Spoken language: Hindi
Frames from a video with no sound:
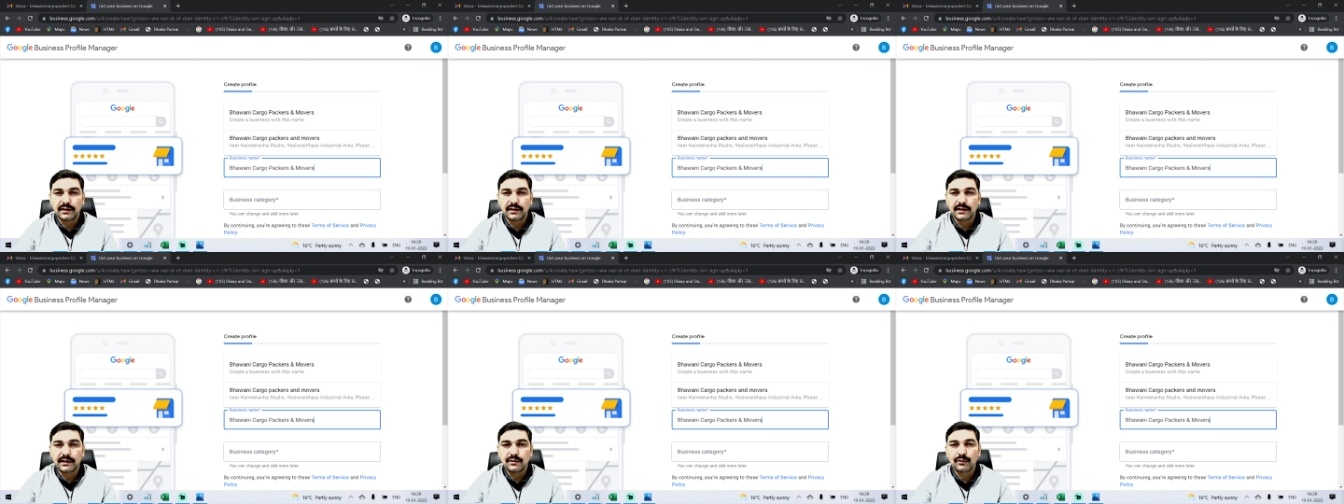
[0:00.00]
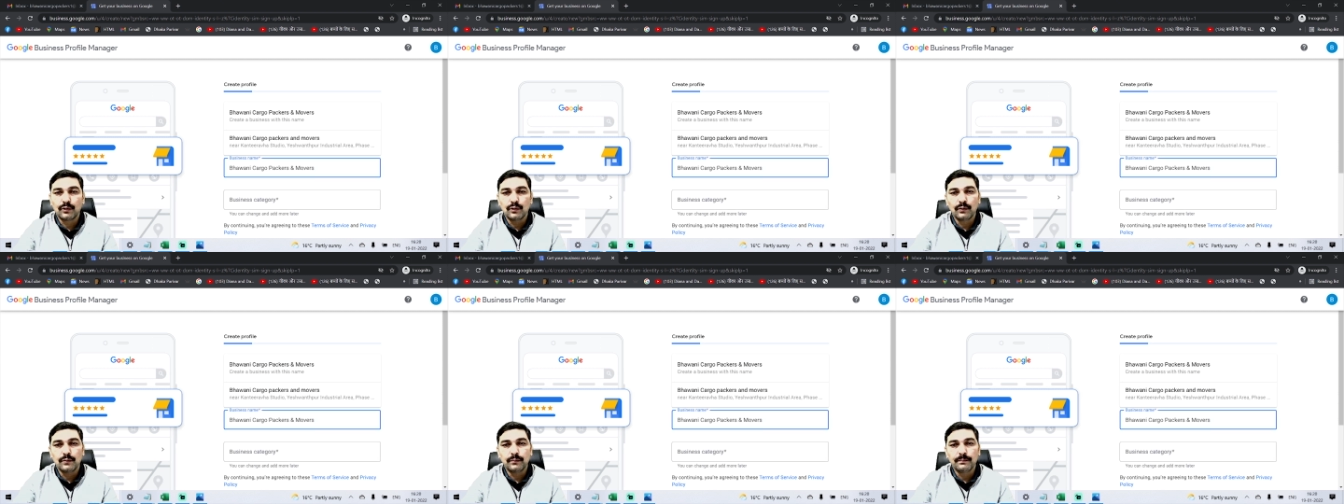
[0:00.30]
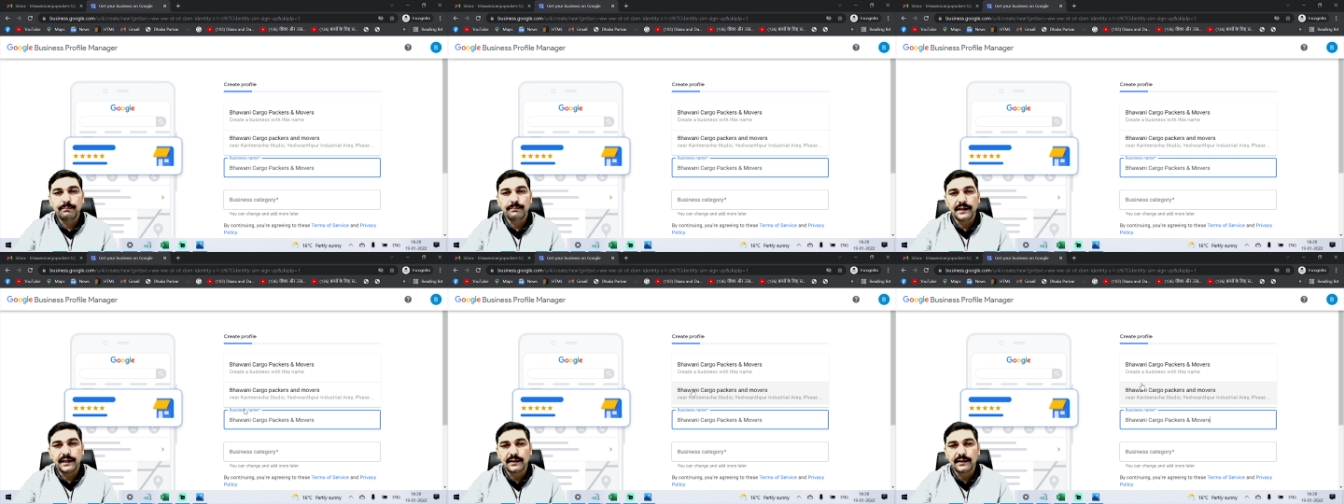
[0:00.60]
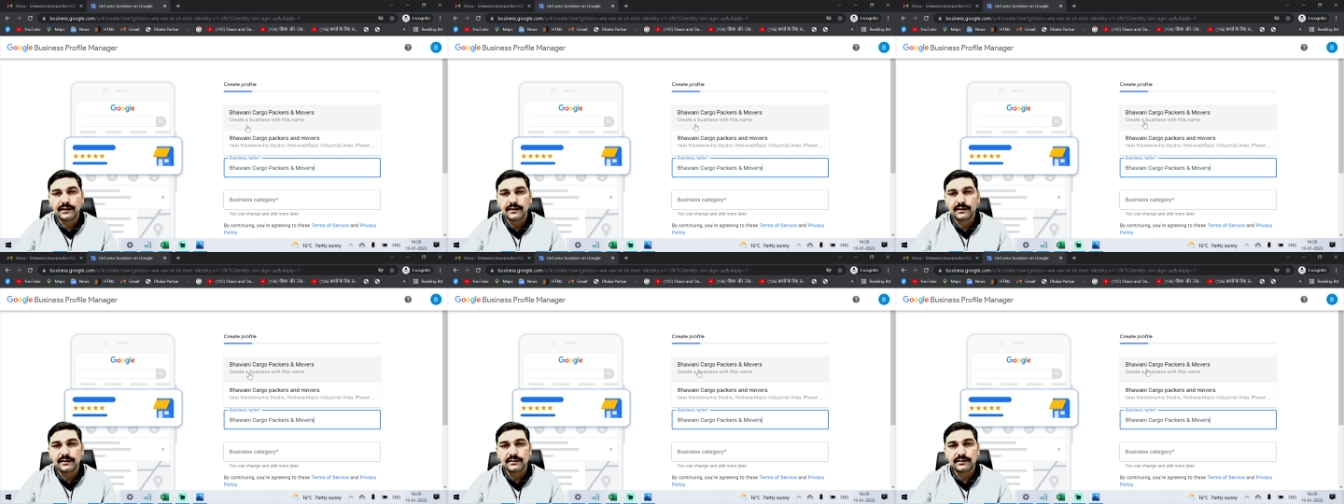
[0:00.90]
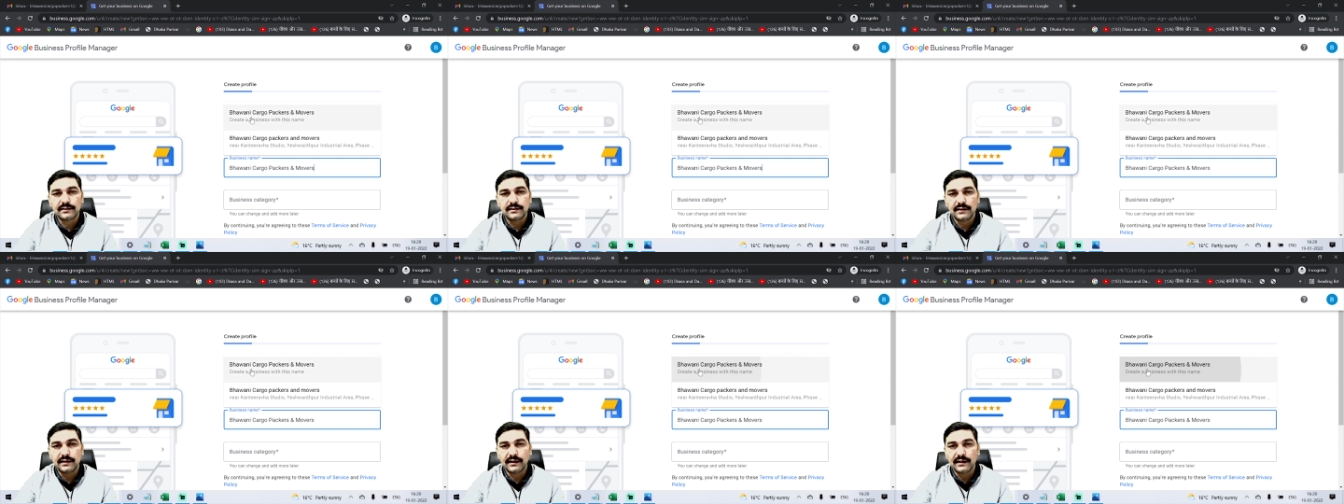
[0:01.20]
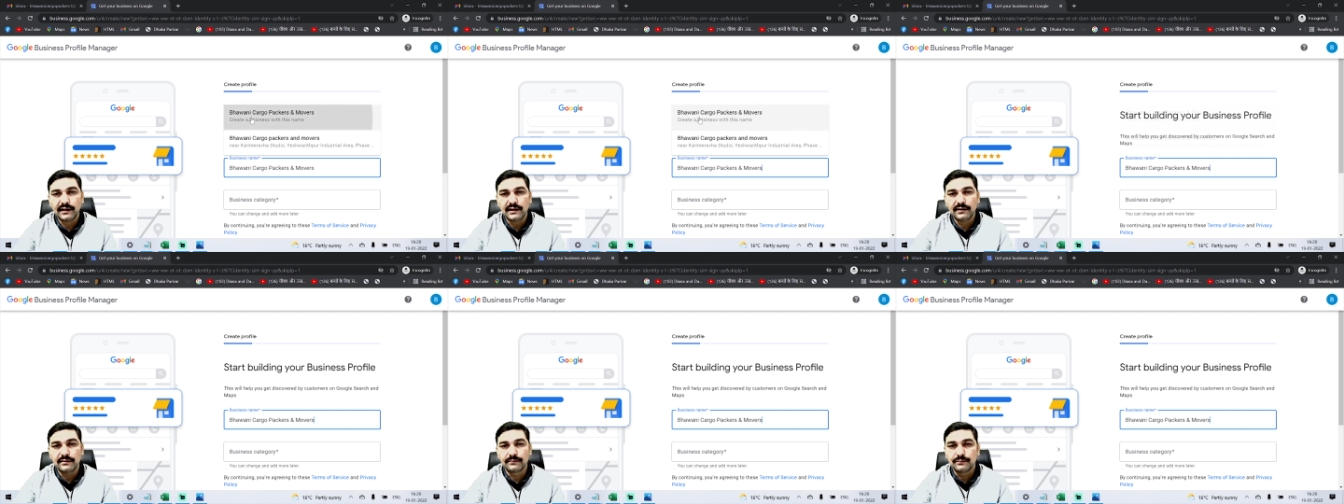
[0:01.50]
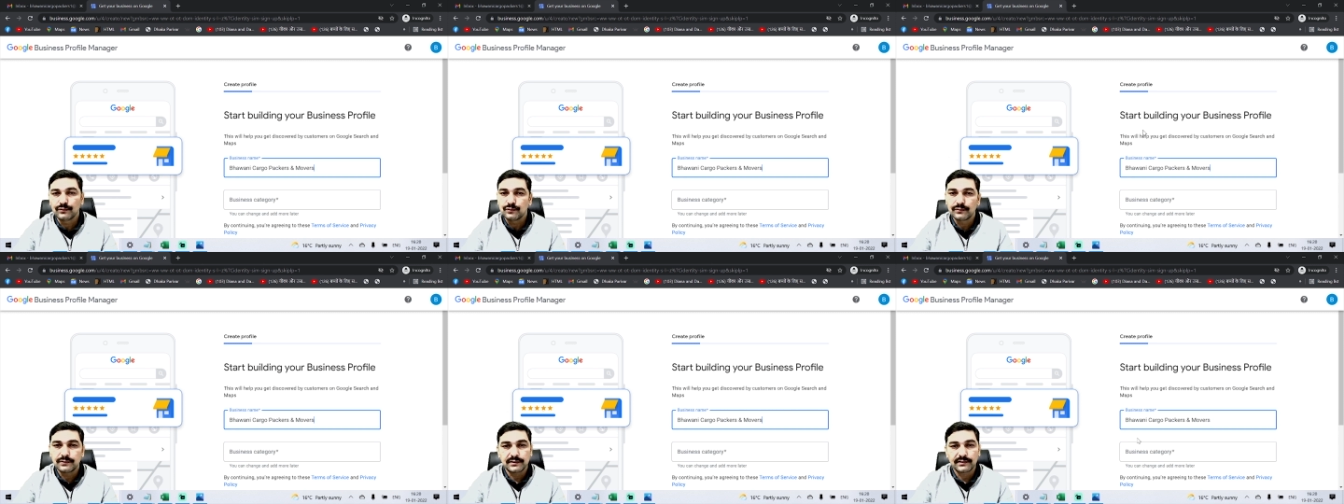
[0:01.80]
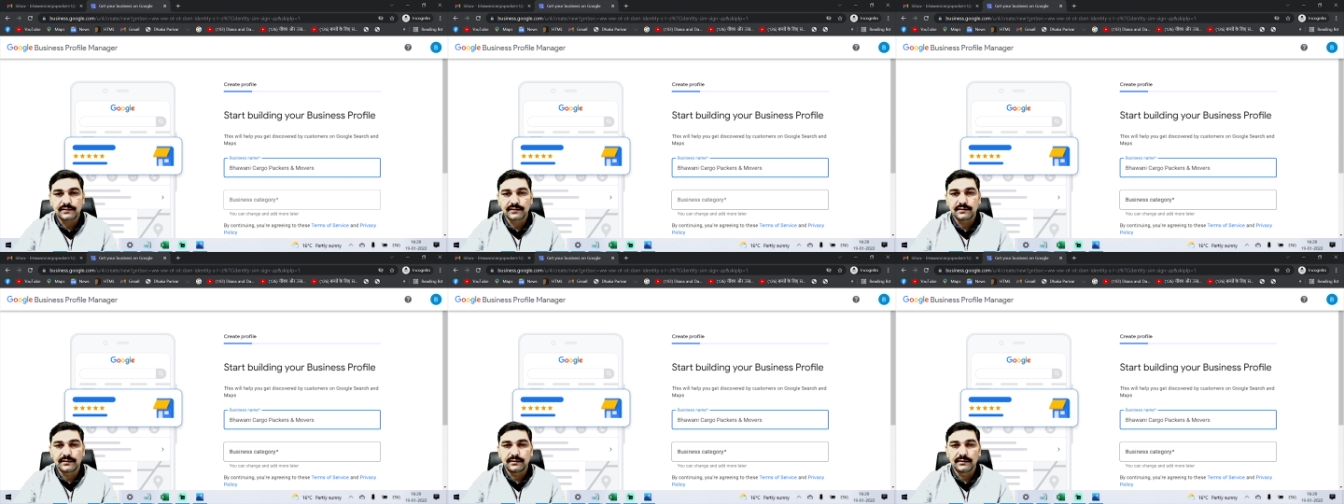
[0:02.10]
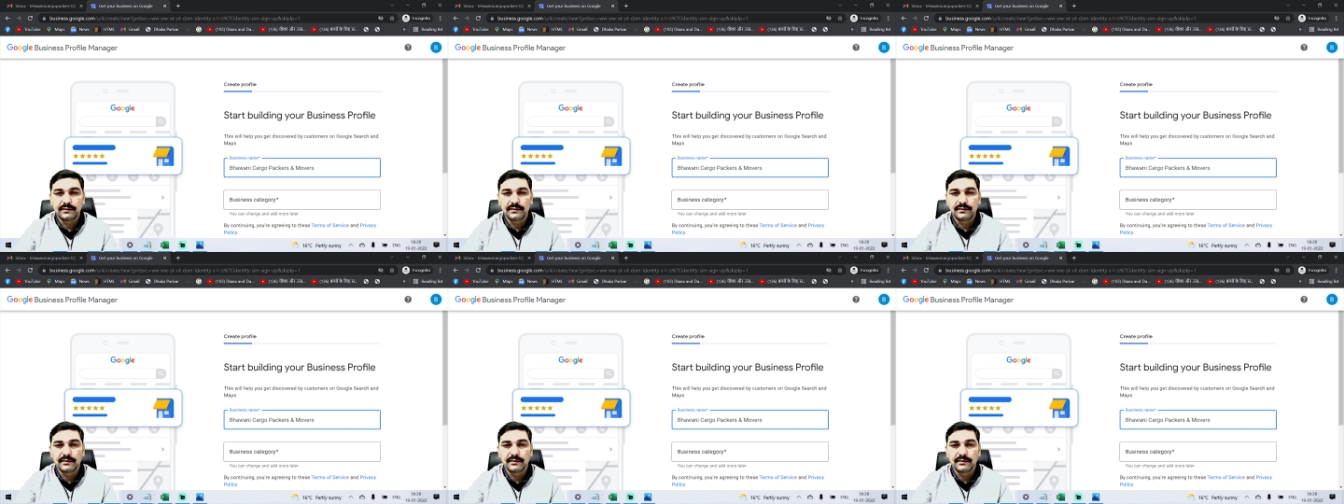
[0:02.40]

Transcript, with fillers: कार्गो पैकर्स एंड मूवर्स